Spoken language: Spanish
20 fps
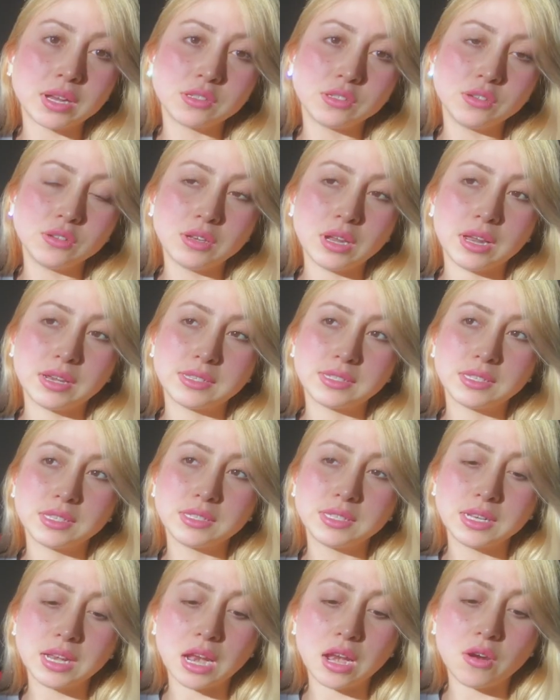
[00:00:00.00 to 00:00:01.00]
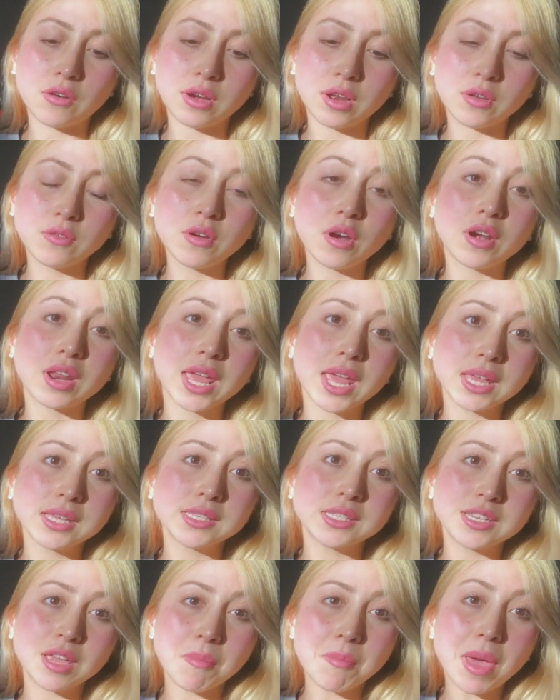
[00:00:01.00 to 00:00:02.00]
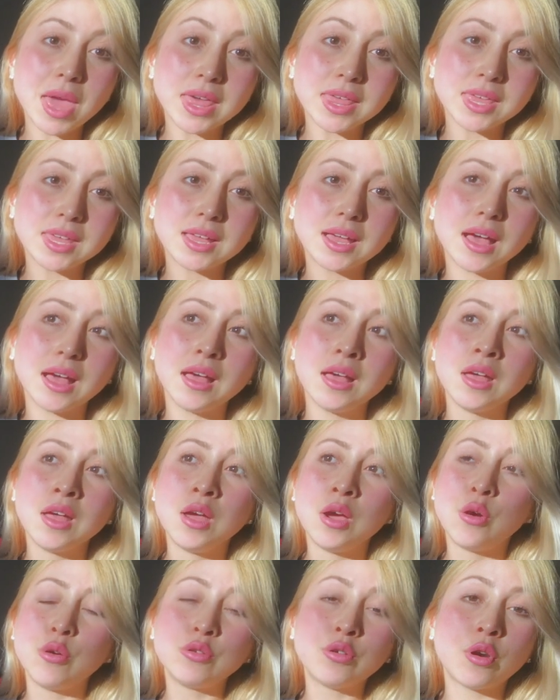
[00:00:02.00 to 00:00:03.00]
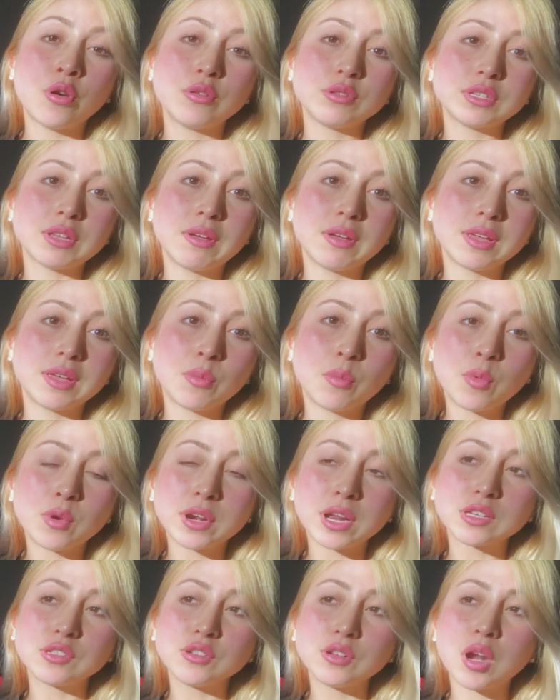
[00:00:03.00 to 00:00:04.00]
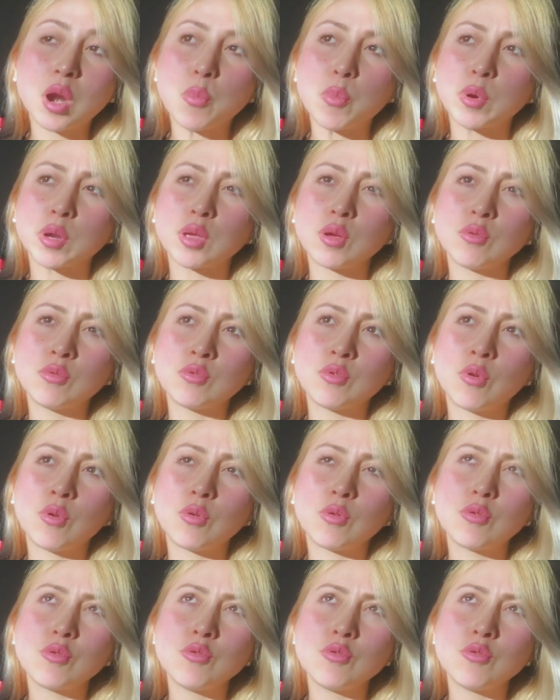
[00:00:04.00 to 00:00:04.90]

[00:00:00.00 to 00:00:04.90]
reaccionar, es decir, a la hora de una urgencia médica, uno no sabe cómo reaccionar porque uno